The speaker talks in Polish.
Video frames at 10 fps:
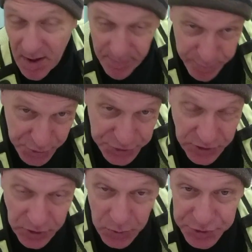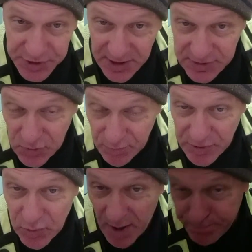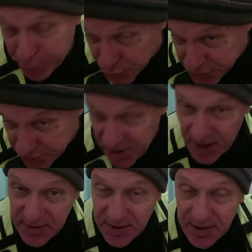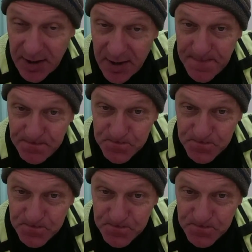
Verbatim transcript: a później już nastąpiła podmianka